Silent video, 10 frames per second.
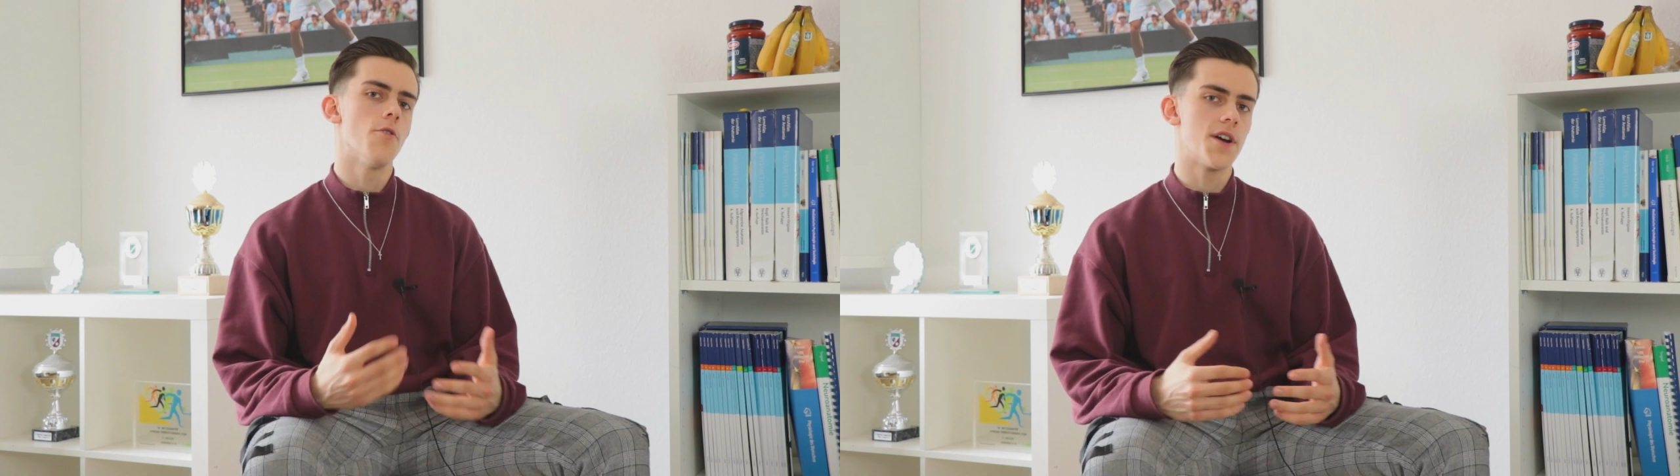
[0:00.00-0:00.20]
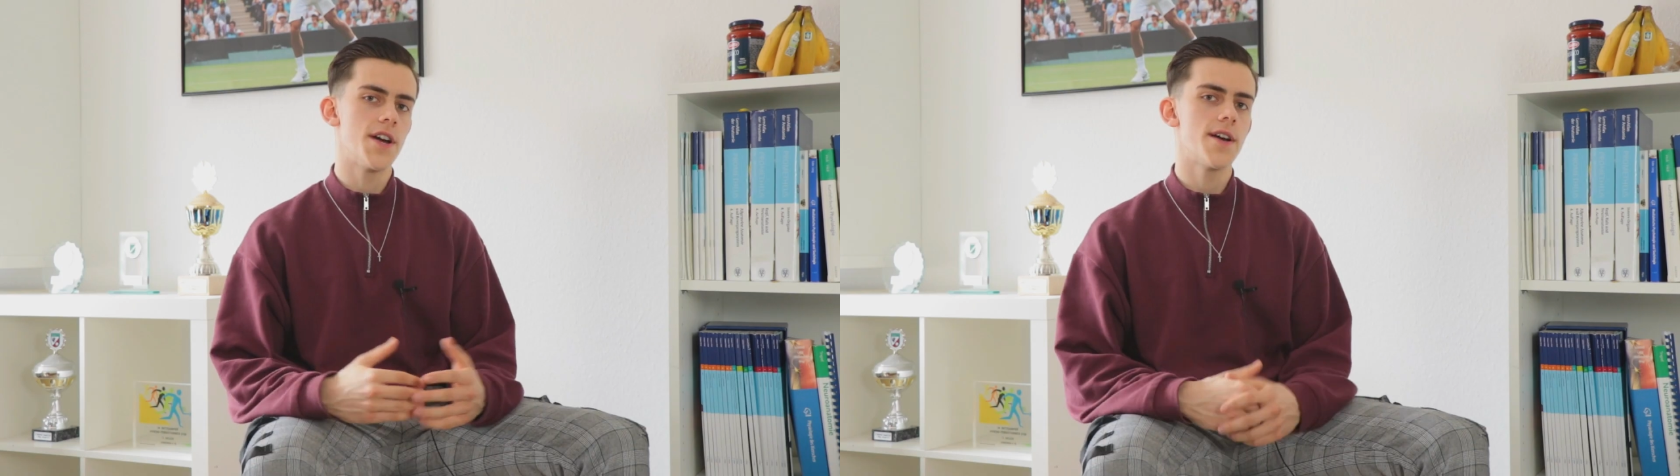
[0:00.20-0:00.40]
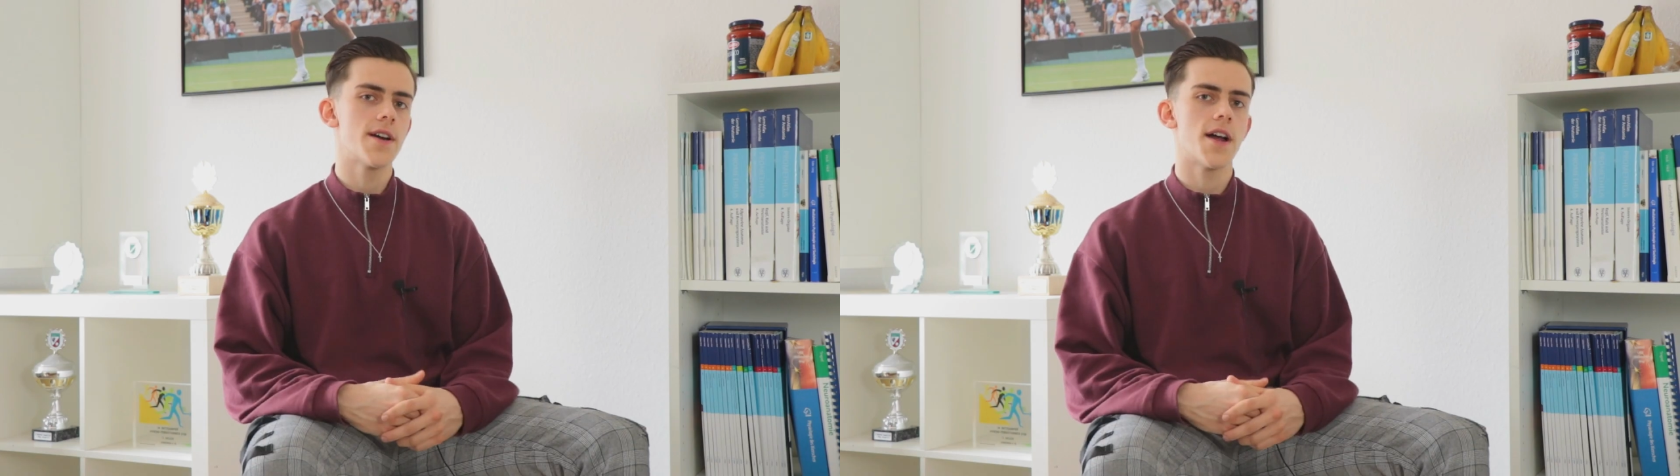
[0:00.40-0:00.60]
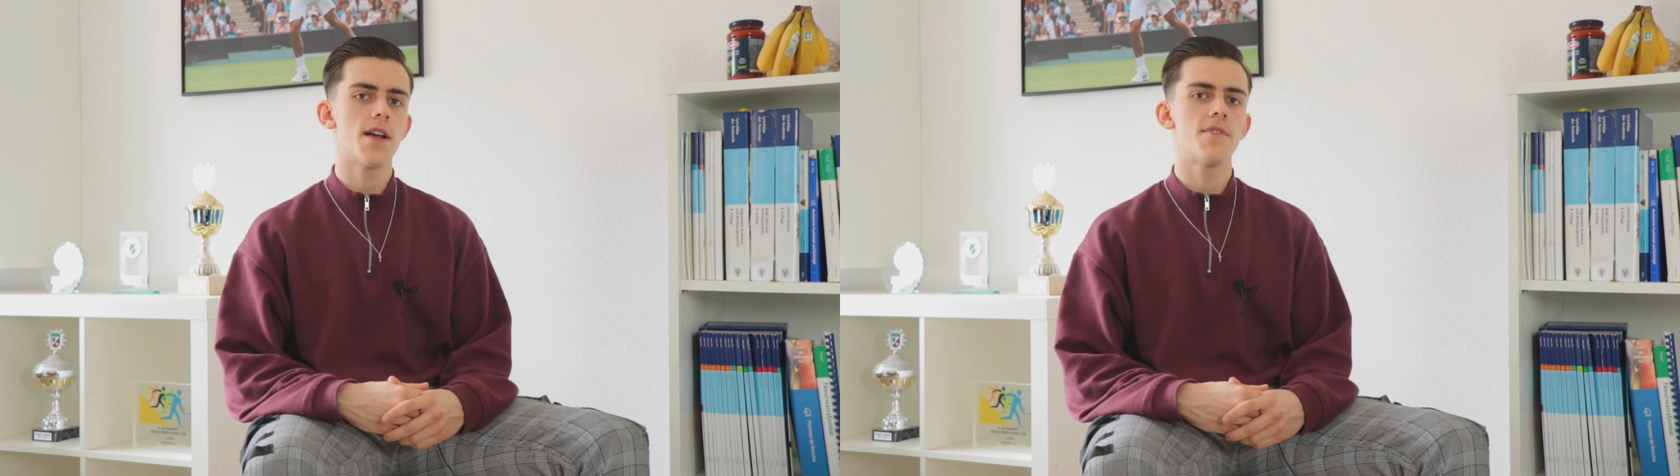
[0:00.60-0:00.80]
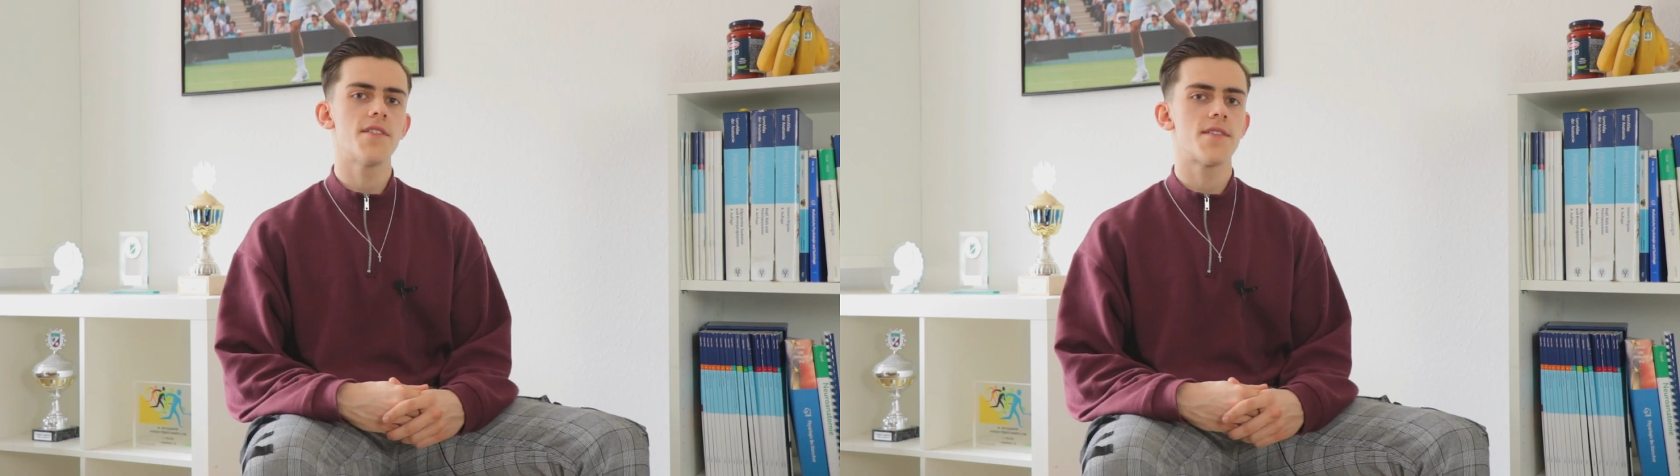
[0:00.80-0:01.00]
okay,
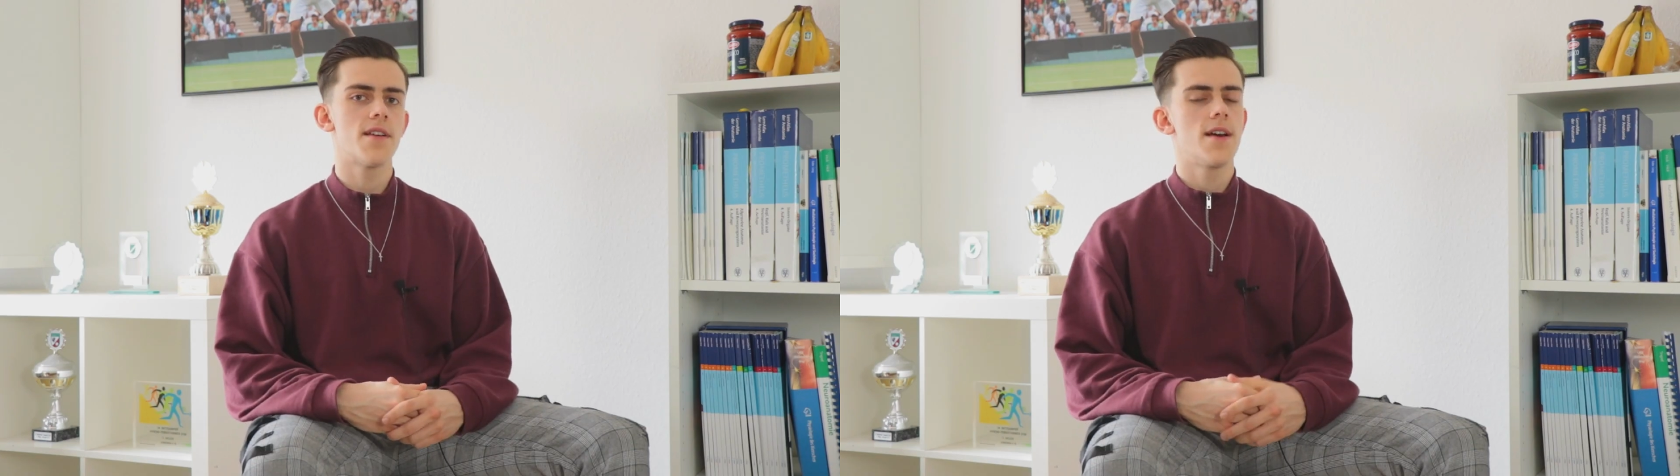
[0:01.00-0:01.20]
Cannabis